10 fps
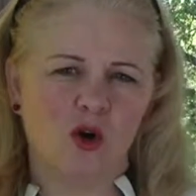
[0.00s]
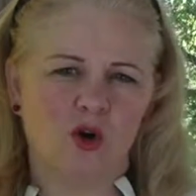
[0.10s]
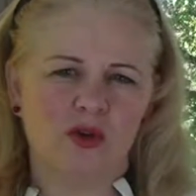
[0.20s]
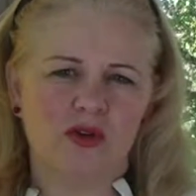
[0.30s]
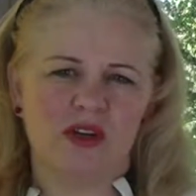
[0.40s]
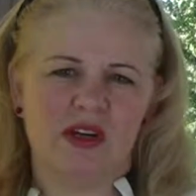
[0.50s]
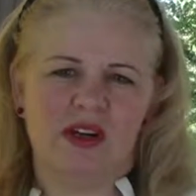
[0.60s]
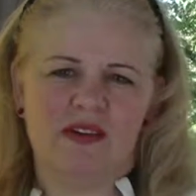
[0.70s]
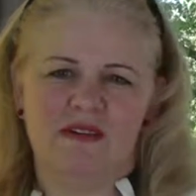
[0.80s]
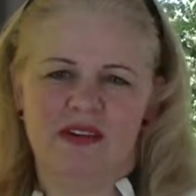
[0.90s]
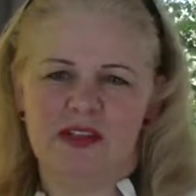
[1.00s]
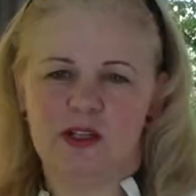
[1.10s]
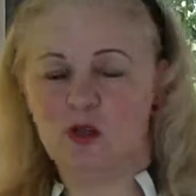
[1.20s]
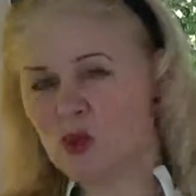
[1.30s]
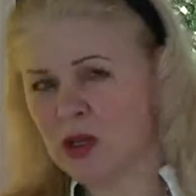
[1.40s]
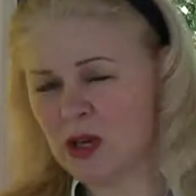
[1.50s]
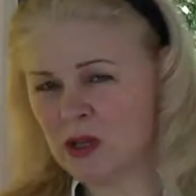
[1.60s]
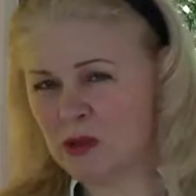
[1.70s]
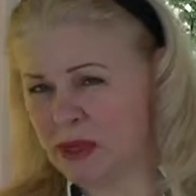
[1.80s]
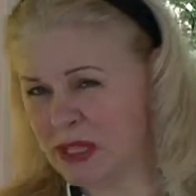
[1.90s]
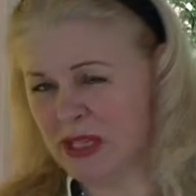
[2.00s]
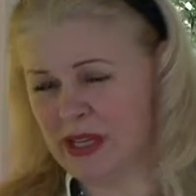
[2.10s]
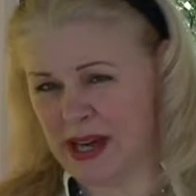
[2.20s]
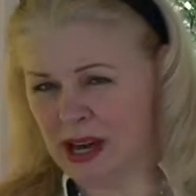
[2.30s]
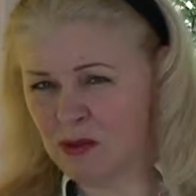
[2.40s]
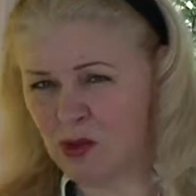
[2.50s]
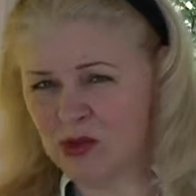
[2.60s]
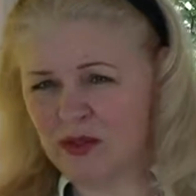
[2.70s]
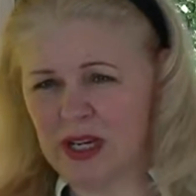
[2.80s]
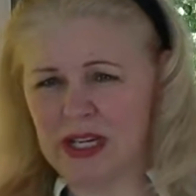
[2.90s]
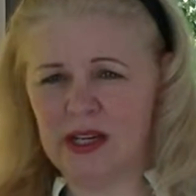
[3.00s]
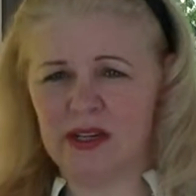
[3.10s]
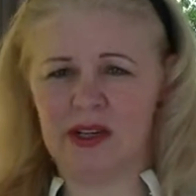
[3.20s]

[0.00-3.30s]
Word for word: und wenn sie gut ausgebildeten Nachwuchs verlieren,